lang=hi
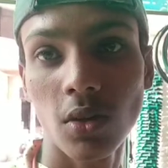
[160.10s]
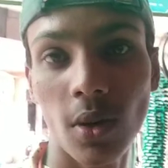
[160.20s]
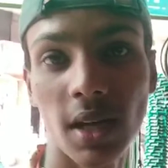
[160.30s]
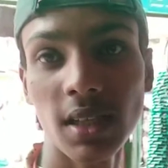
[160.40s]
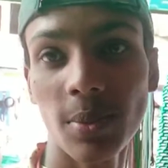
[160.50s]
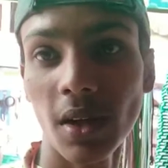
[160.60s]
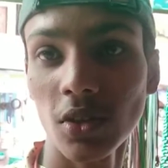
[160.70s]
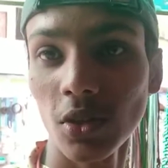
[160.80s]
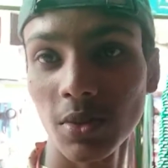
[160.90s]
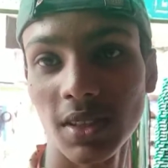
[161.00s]
तो वैज अपना
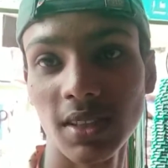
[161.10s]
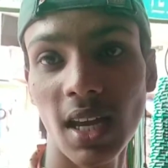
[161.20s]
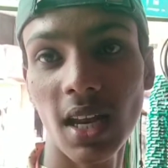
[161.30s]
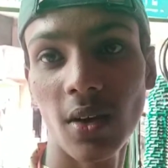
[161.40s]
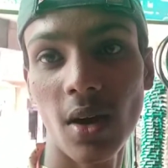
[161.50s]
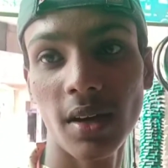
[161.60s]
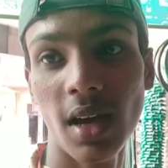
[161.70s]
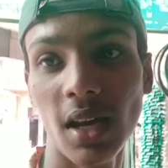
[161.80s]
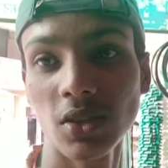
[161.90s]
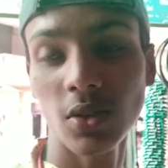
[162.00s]
जो शीशा लगवा
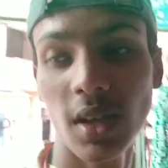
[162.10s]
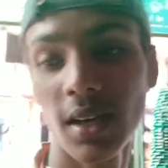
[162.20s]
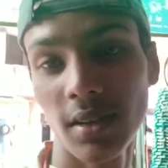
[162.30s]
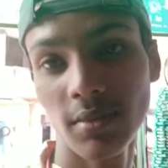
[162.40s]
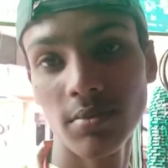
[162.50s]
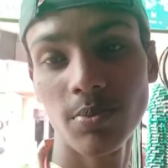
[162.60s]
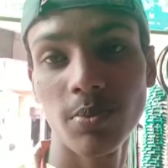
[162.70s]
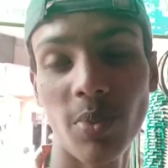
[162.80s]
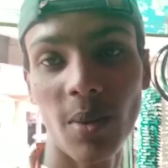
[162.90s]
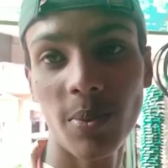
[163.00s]
के आ चुके हैं
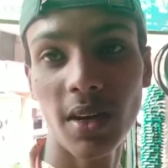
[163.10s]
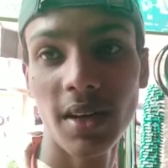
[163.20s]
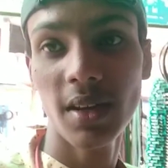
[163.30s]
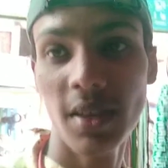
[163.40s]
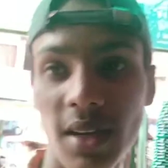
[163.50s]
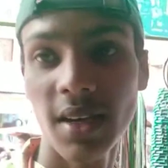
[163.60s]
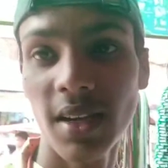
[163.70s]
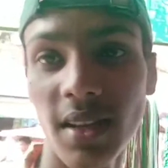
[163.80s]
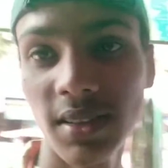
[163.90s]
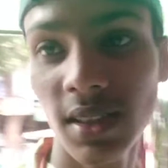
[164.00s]
पंप लेने ये देख